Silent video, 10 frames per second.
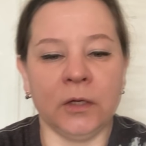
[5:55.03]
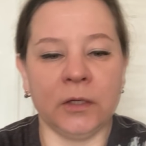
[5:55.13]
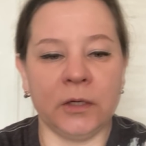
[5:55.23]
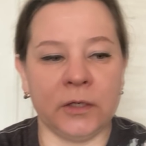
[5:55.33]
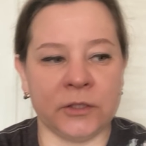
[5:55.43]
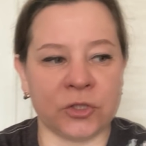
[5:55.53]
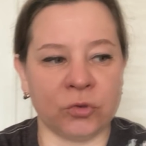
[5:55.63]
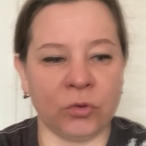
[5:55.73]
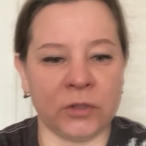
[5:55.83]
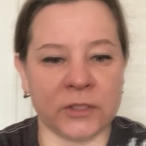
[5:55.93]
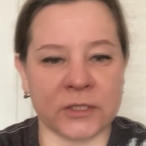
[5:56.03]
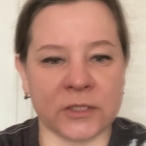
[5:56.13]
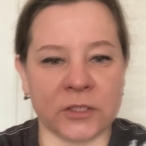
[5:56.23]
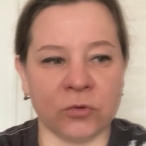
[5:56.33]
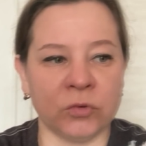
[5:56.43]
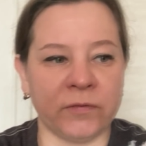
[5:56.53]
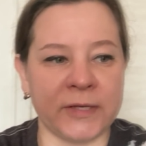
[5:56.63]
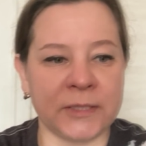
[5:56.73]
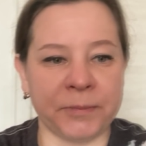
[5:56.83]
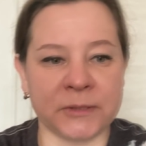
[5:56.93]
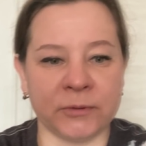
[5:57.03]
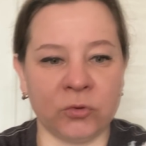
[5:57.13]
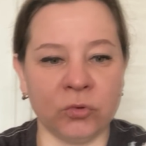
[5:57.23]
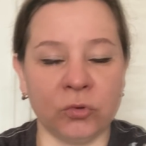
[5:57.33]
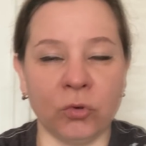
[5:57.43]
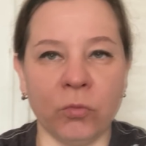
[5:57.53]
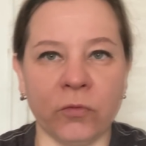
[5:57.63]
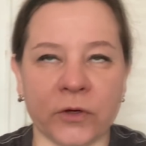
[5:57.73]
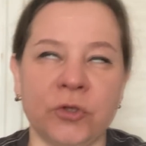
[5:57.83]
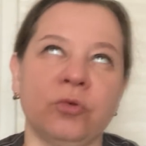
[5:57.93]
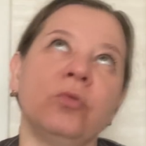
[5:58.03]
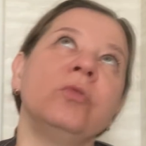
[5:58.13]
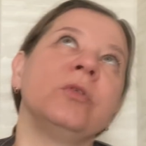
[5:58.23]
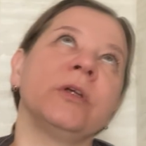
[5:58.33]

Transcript: А, на что она сказала, ну давайте посмотрю к другому врачу.